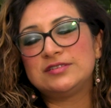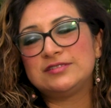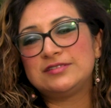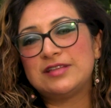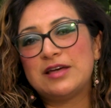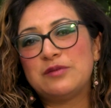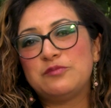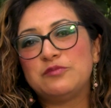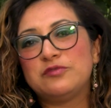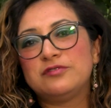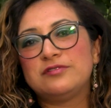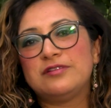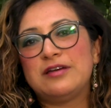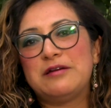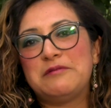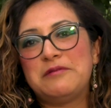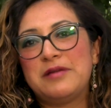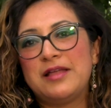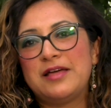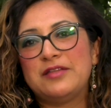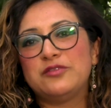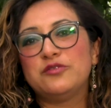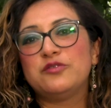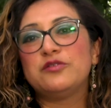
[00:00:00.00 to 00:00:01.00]
estamos
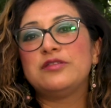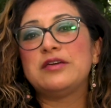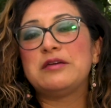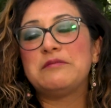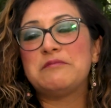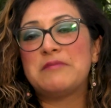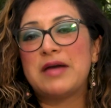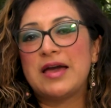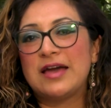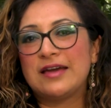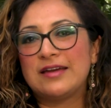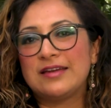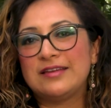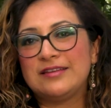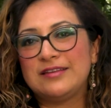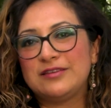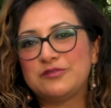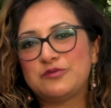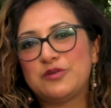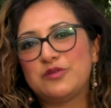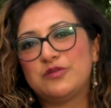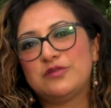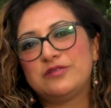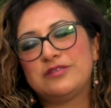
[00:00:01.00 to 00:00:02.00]
hablando de
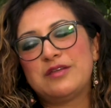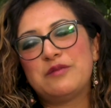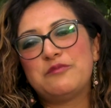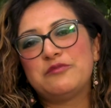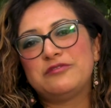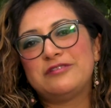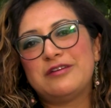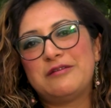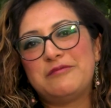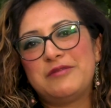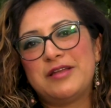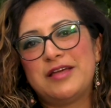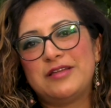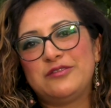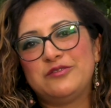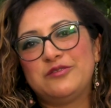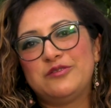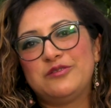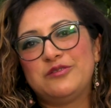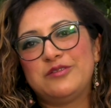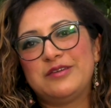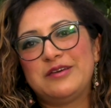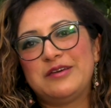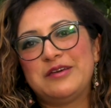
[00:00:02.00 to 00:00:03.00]
imágenes, cuando estamos
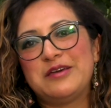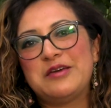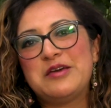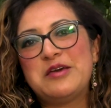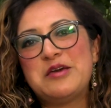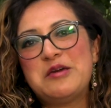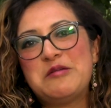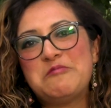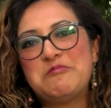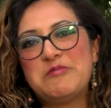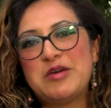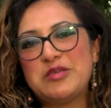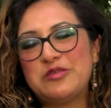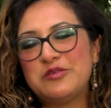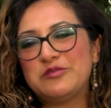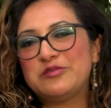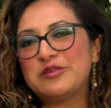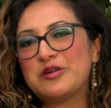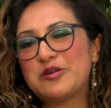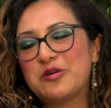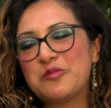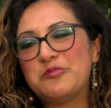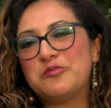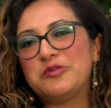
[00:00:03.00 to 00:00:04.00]
hablando de medios
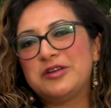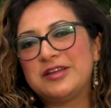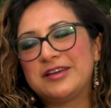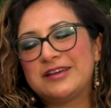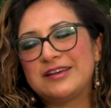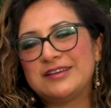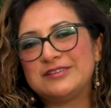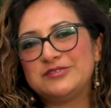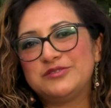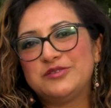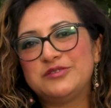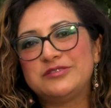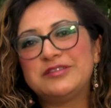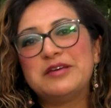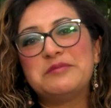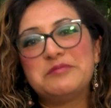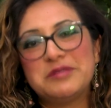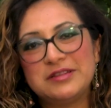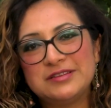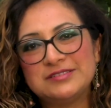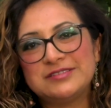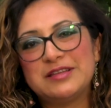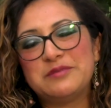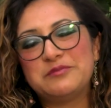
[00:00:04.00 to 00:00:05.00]
de comunicación,
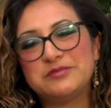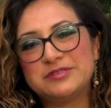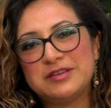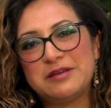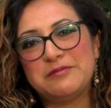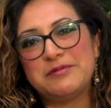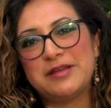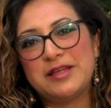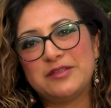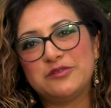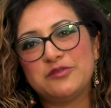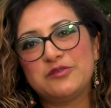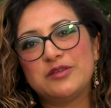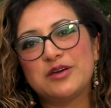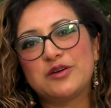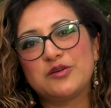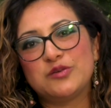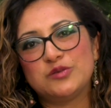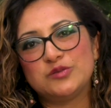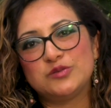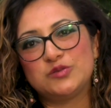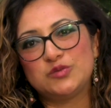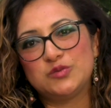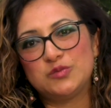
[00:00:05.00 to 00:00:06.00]
también estamos hablando de
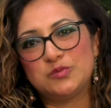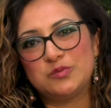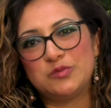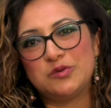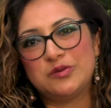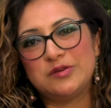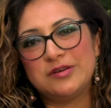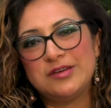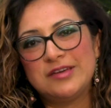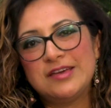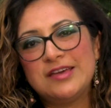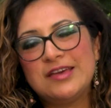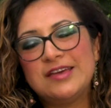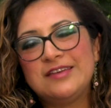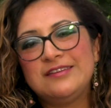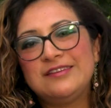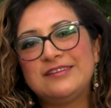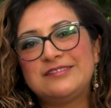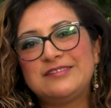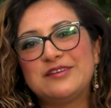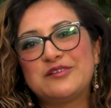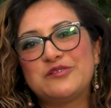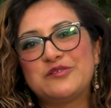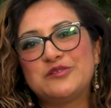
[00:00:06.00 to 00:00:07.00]
consumo.
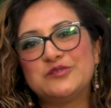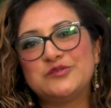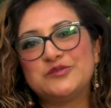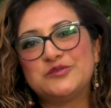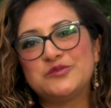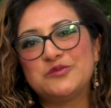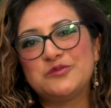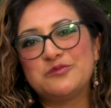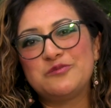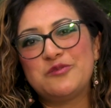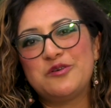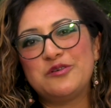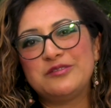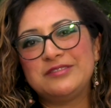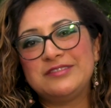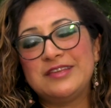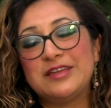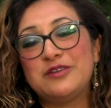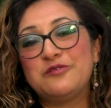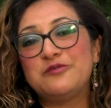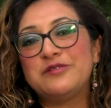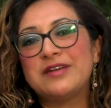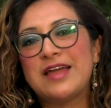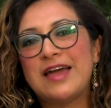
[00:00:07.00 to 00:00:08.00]
Y ese consumo
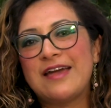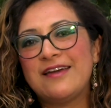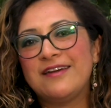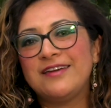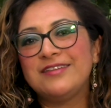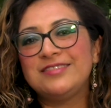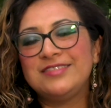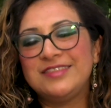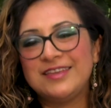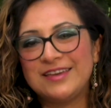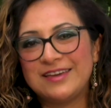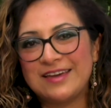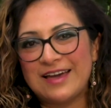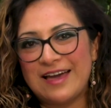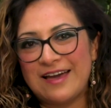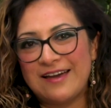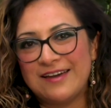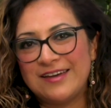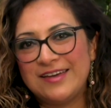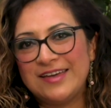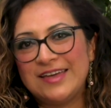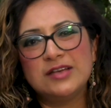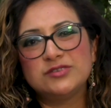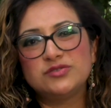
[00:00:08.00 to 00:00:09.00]
tiene una ética.
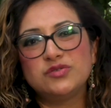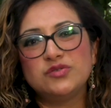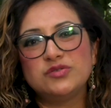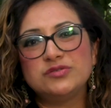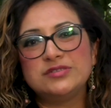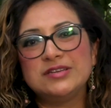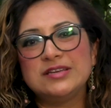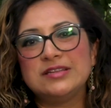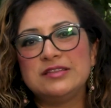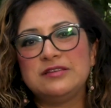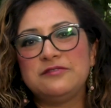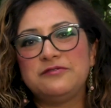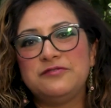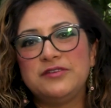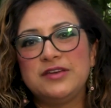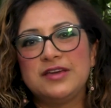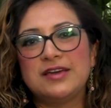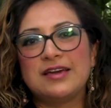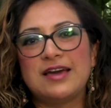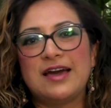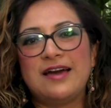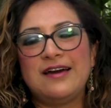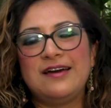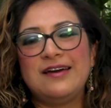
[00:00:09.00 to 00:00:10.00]
Esto no
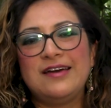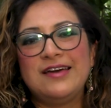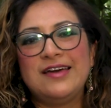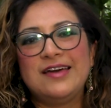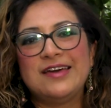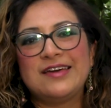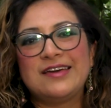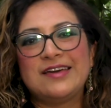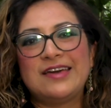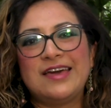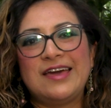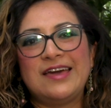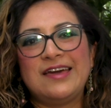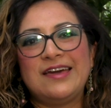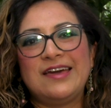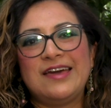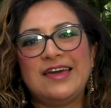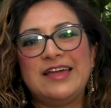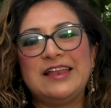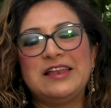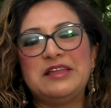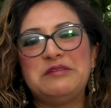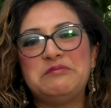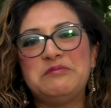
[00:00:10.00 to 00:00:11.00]
significa que
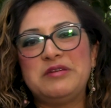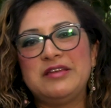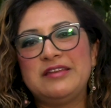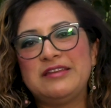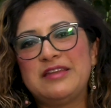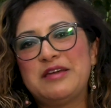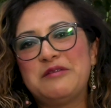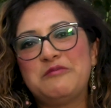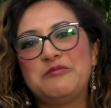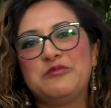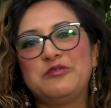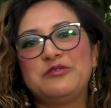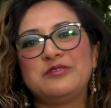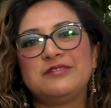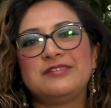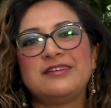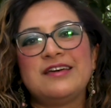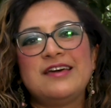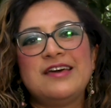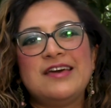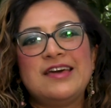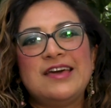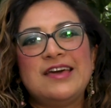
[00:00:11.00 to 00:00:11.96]
eliminemos